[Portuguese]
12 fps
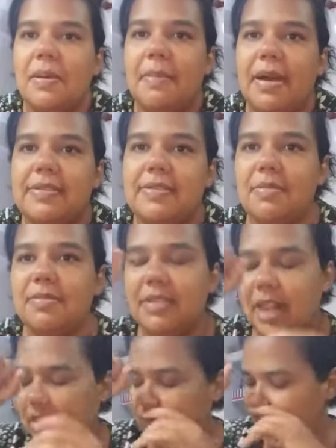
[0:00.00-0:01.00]
Mas vamos
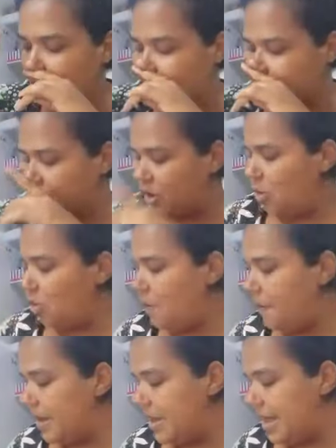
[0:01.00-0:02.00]
lá, gente. Eu
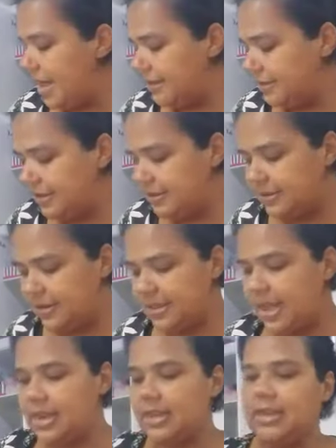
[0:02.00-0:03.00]
comprei essa
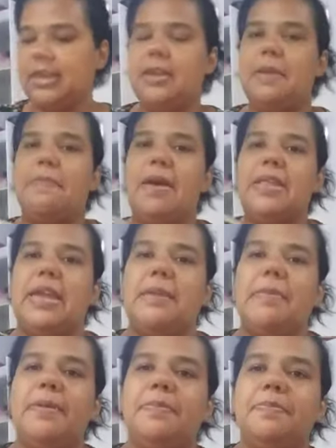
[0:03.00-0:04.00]
sandalinha
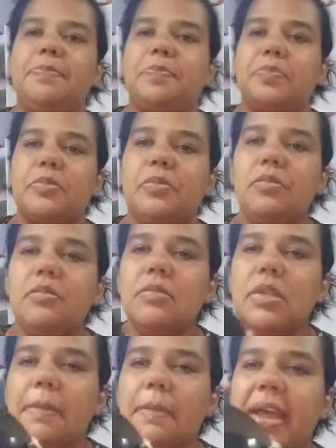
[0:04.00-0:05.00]
Ipanema
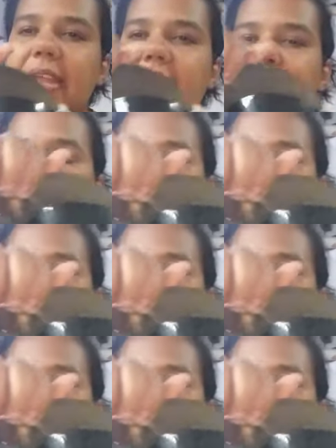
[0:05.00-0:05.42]
para dar